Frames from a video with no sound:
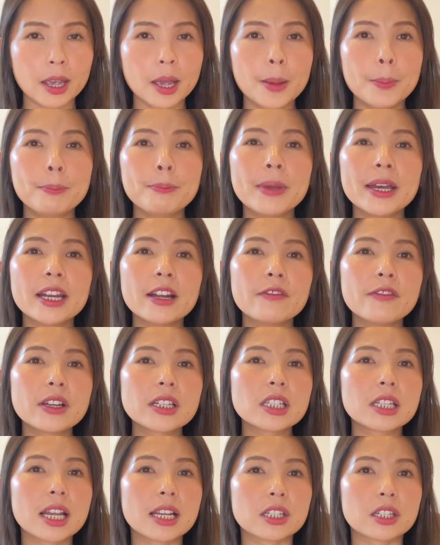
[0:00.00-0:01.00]

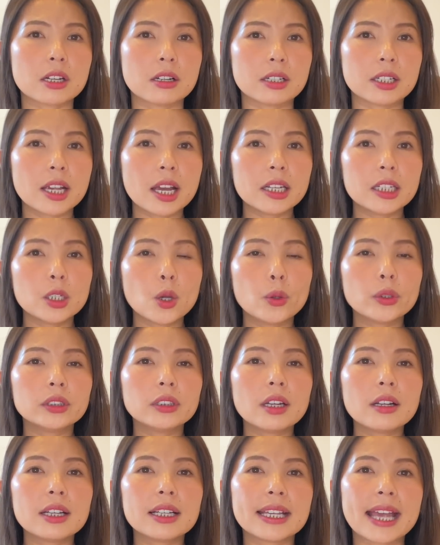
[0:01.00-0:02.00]
Metaverse là sự kết nối
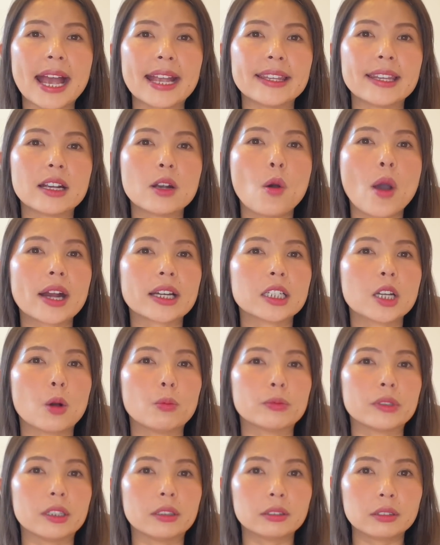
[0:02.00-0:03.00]
tất cả những hoạt
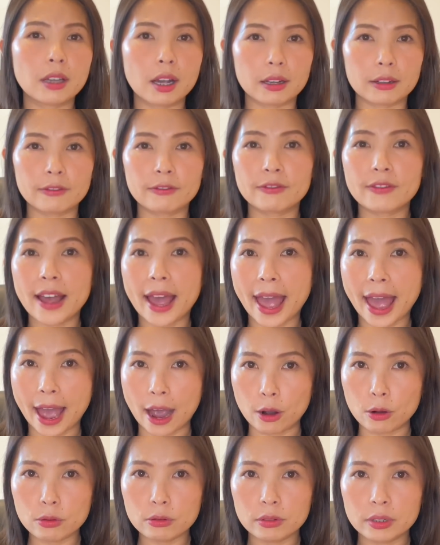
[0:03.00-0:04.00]
động giữa thực và
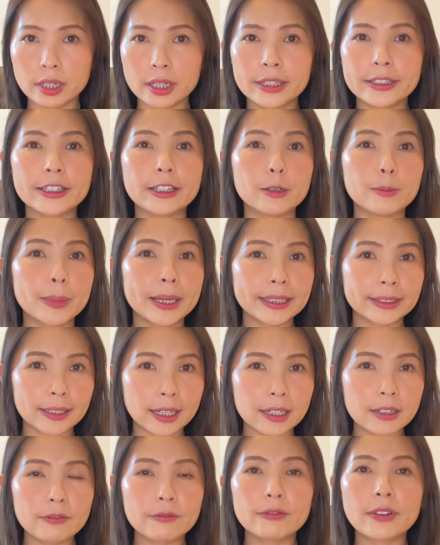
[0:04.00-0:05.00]
ảo, giữa máy
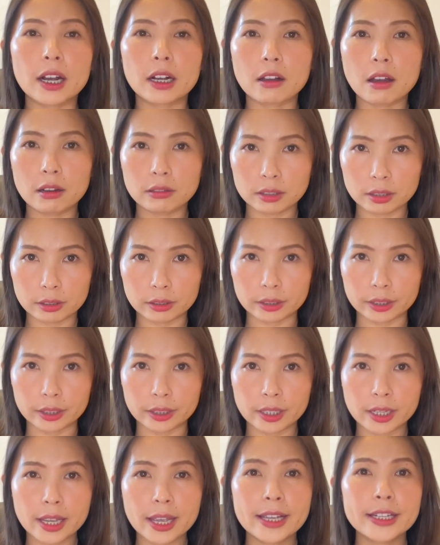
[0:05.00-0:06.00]
tính và con người.
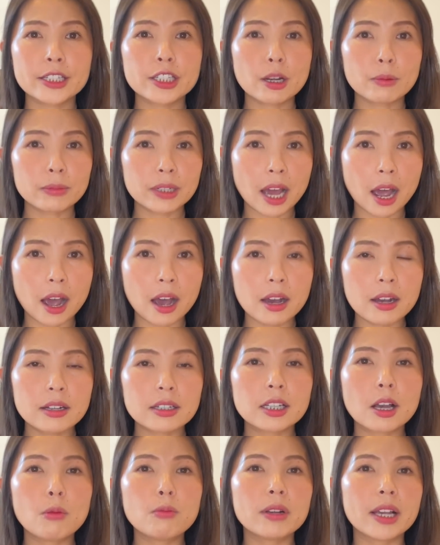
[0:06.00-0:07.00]
Trong đó,
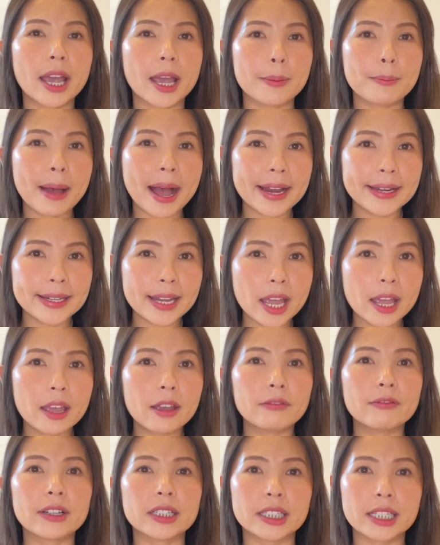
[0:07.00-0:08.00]
công nghệ
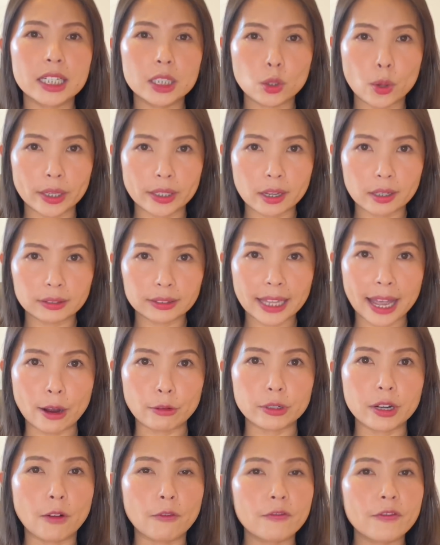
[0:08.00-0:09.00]
3D và trí tuệ nhân tạo
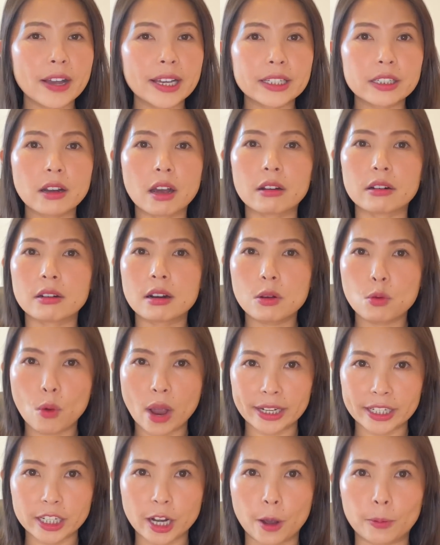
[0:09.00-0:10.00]
đóng vai trò rất
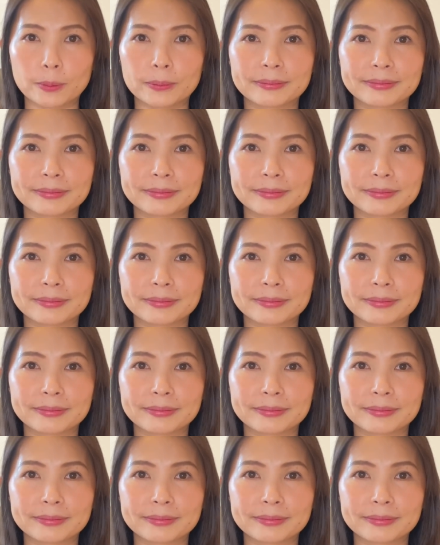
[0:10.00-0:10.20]
quan trọng.